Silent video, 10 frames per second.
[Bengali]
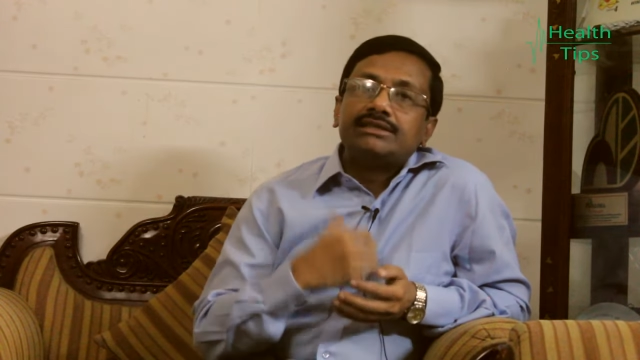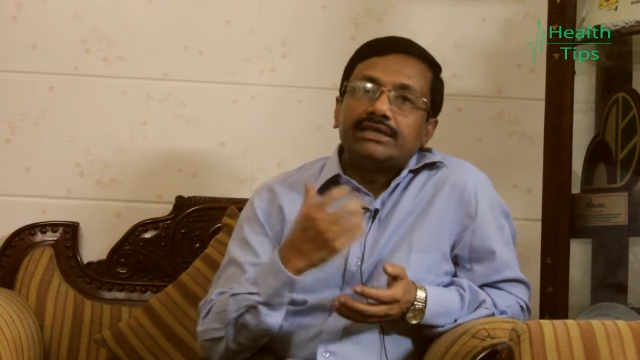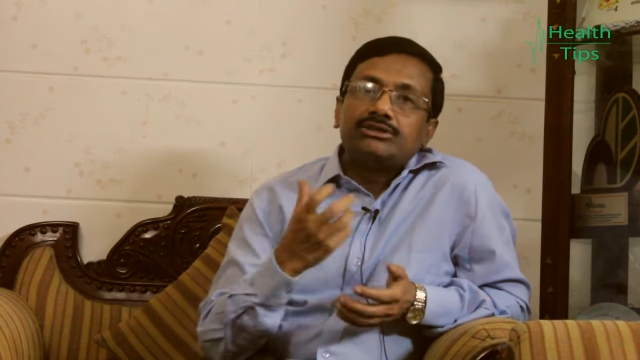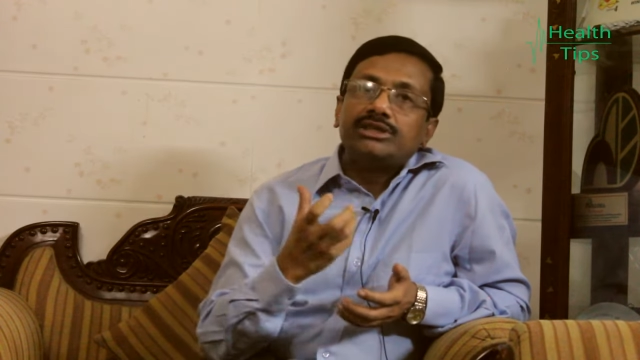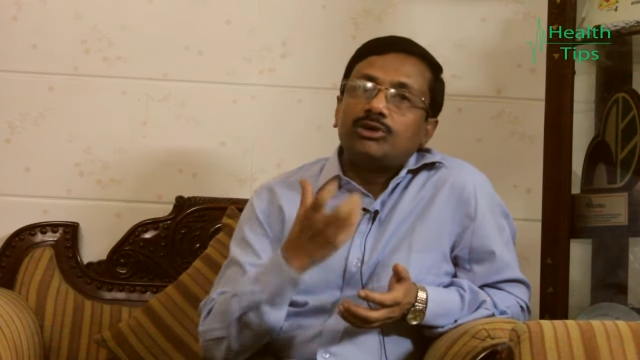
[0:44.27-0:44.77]

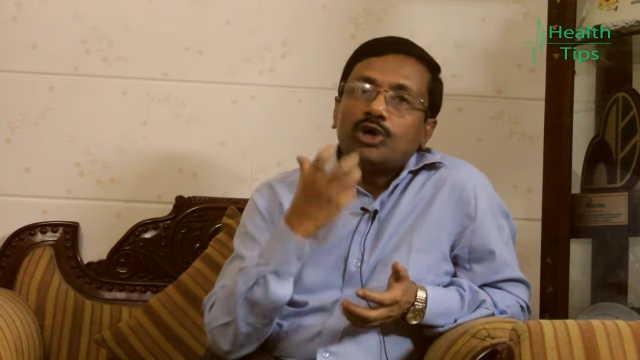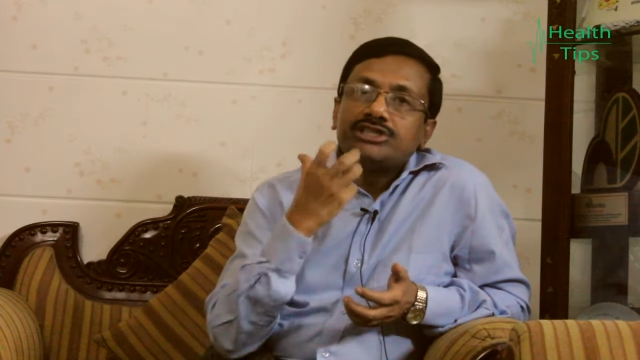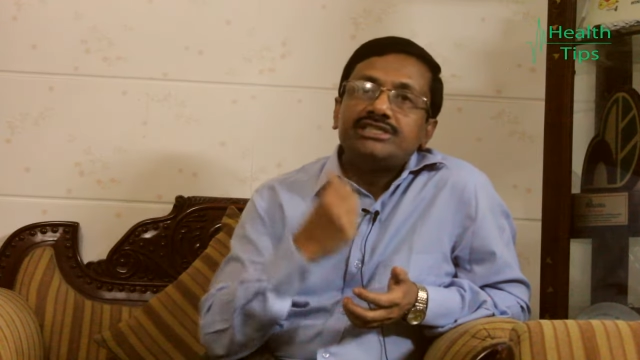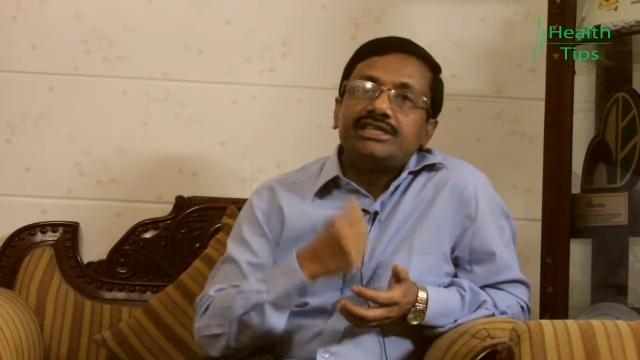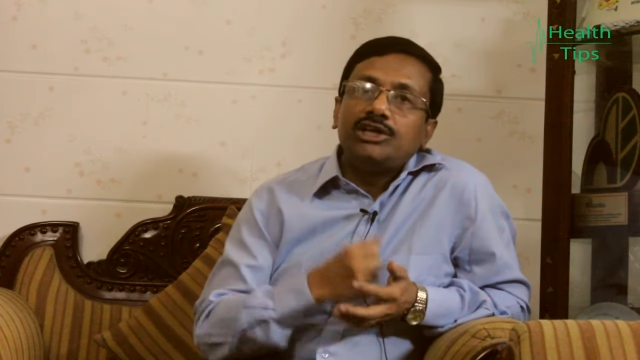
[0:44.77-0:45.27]
যার জন্য
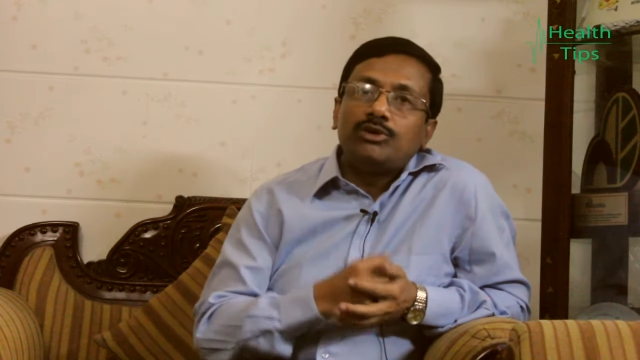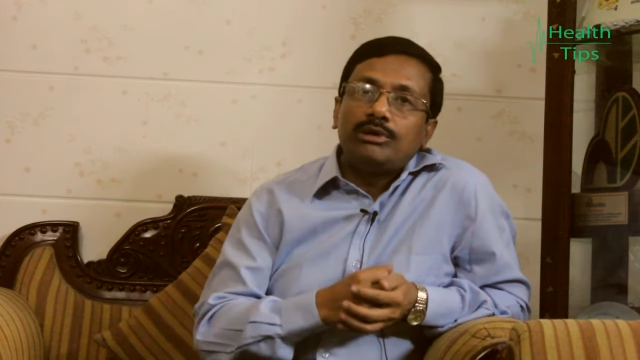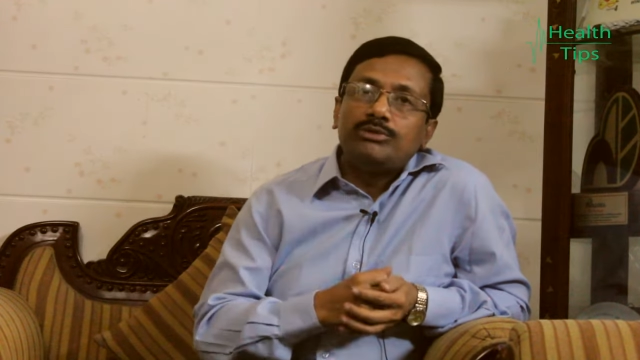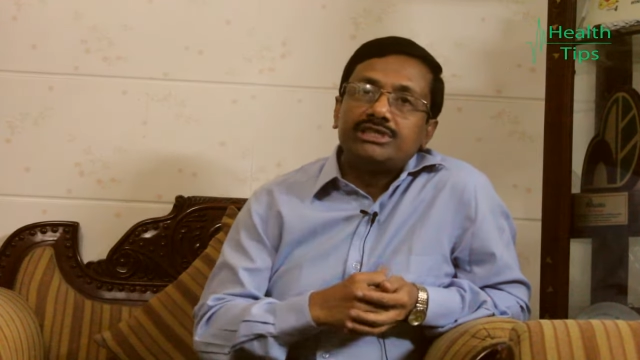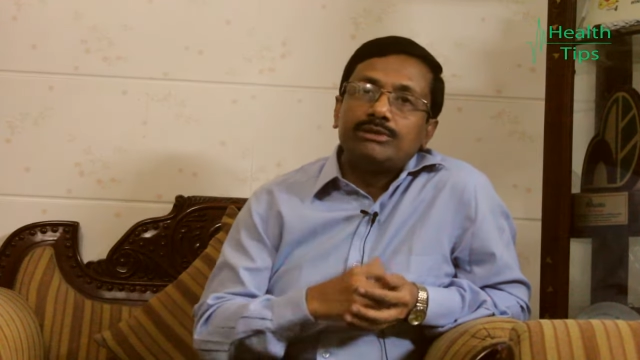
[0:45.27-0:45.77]
অক্সিজেনের
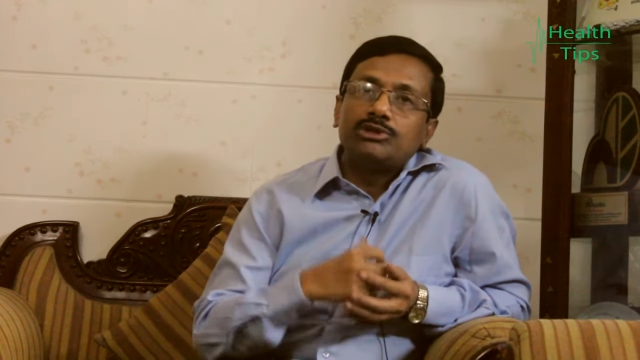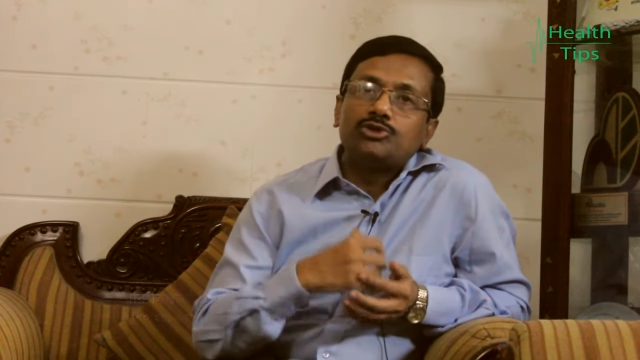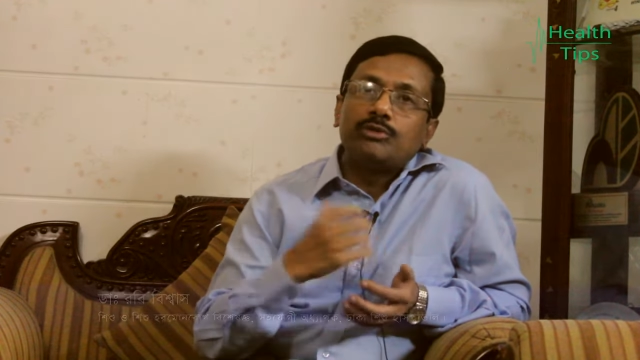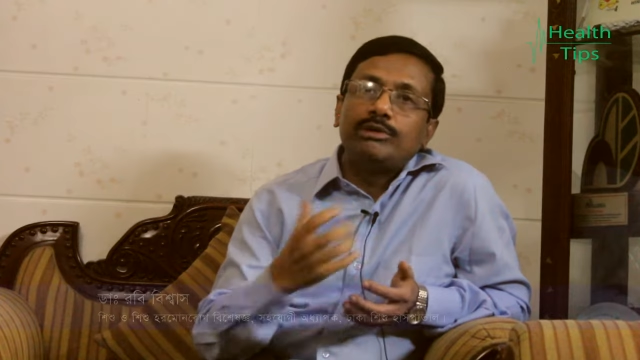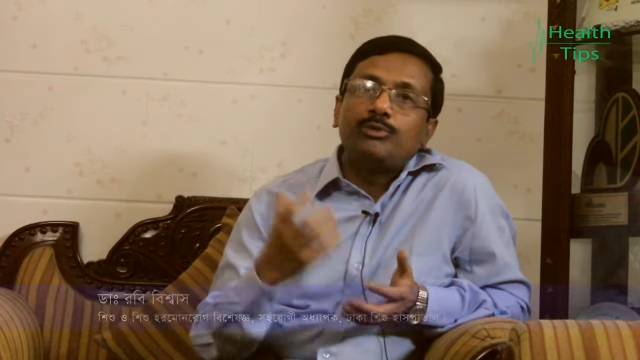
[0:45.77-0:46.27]
অভাব হয়েছে এবং
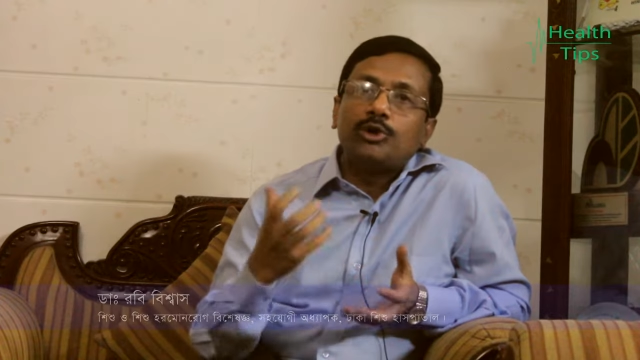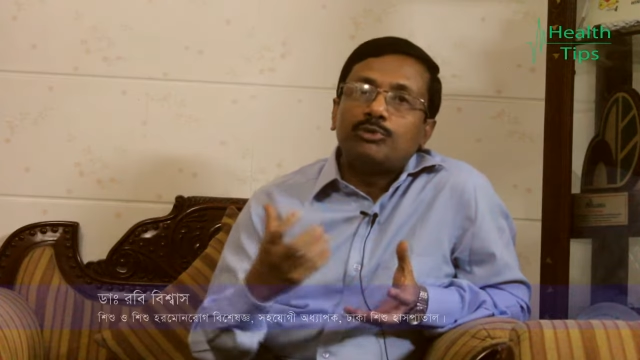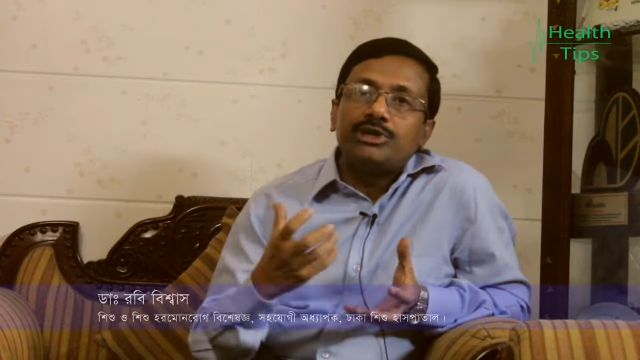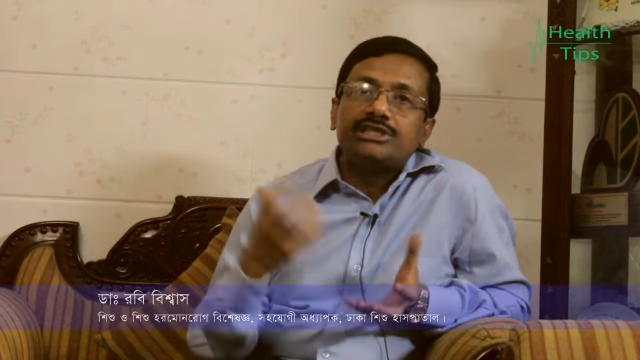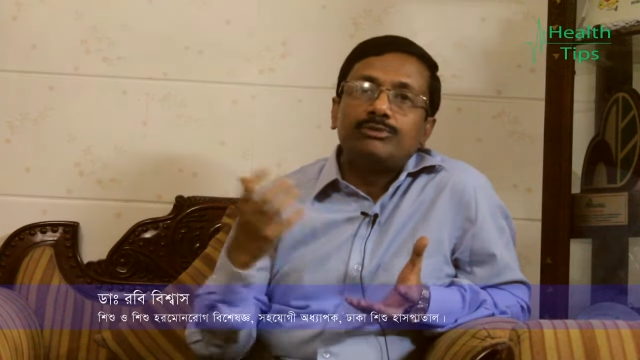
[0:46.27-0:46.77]
জন্মের
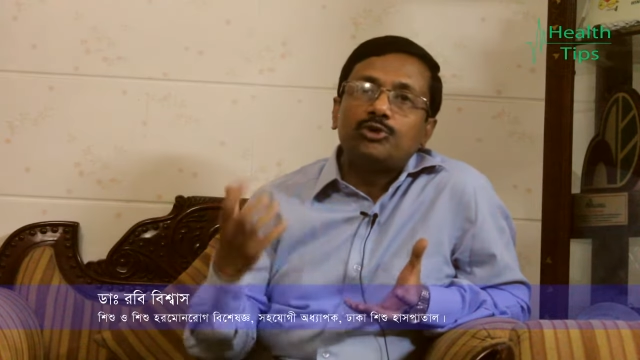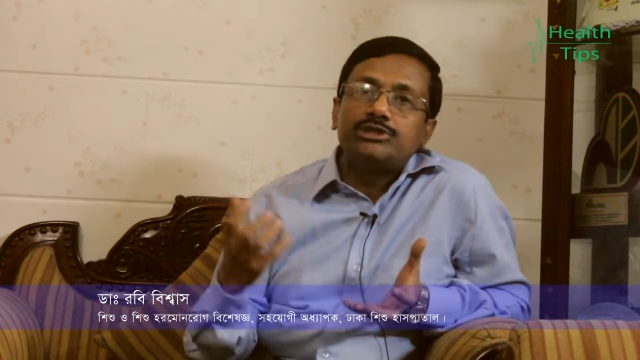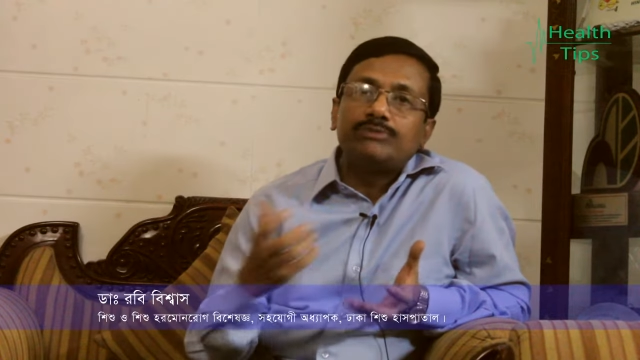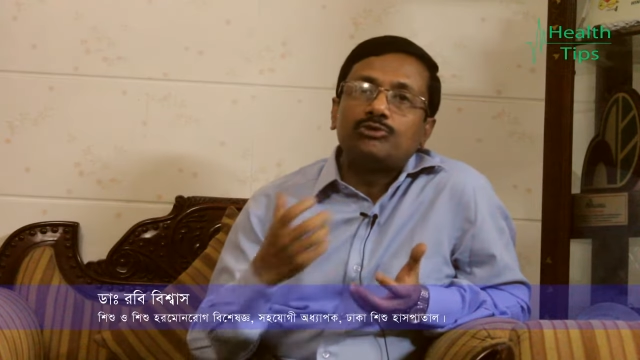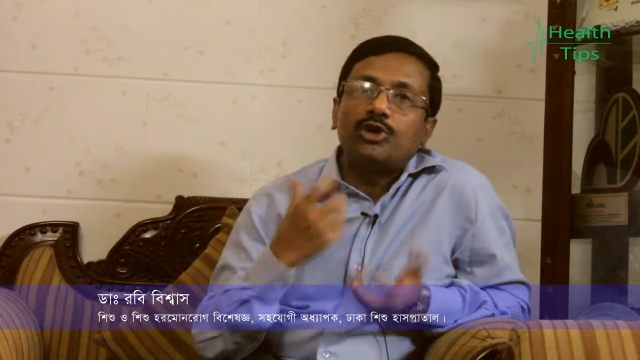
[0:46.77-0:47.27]
পরপরই সে
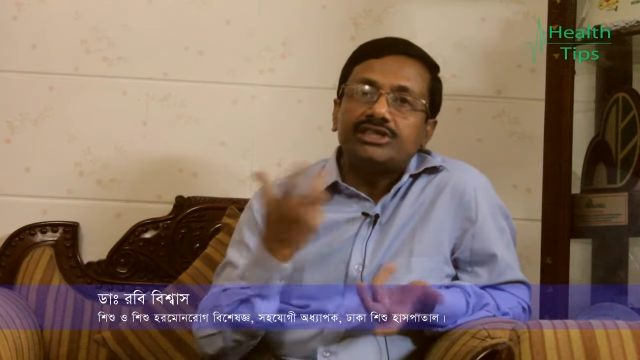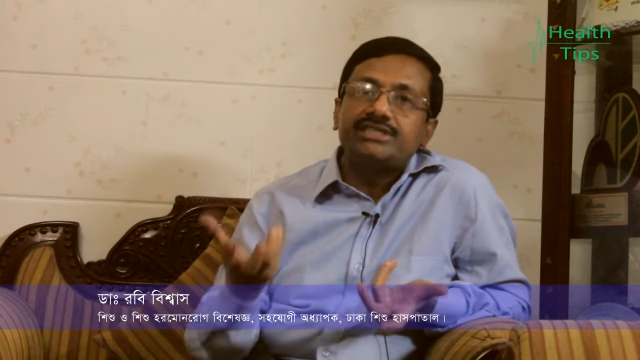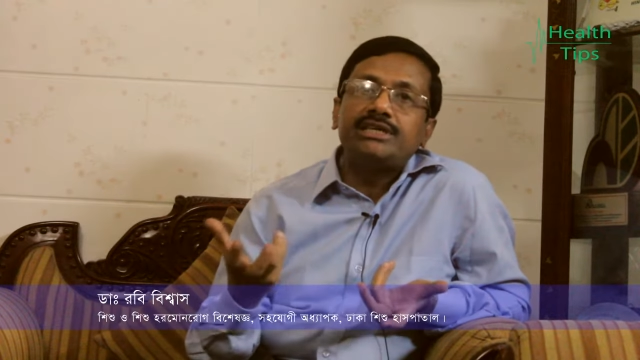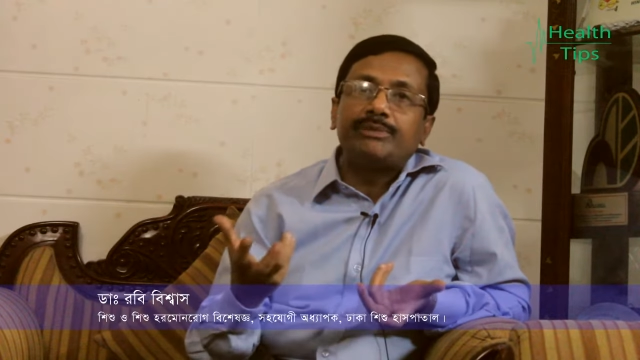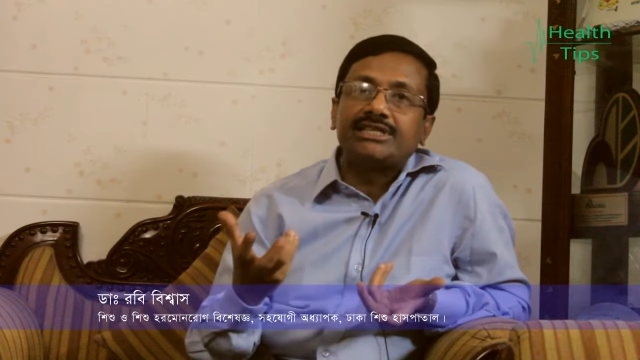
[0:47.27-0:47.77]
পর্যাপ্ত
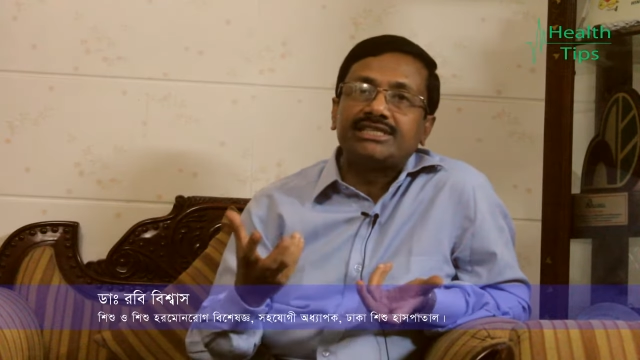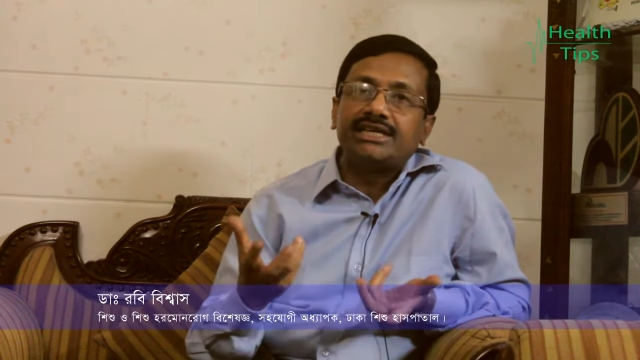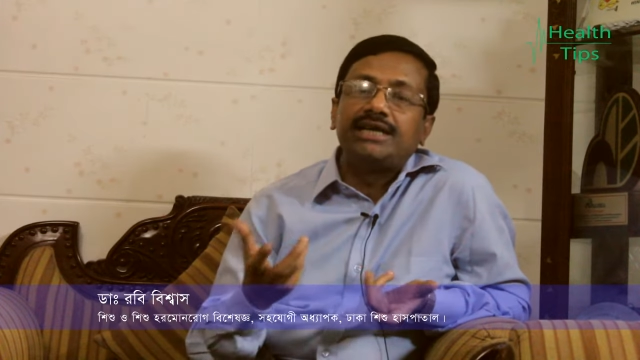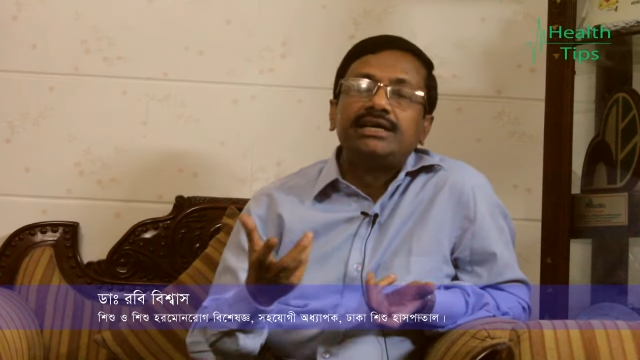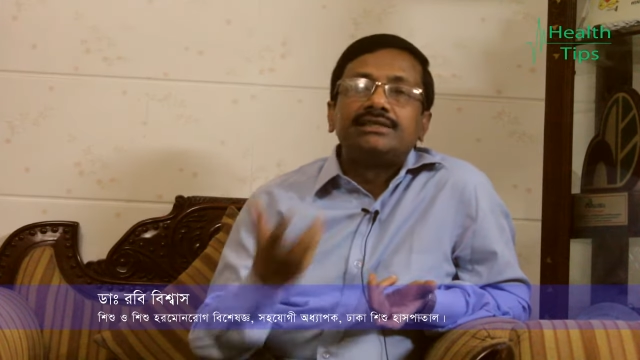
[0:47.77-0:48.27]
অক্সিজেন পাচ্ছে
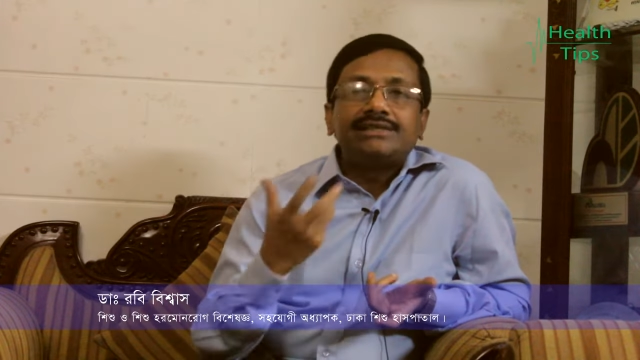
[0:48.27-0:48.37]
না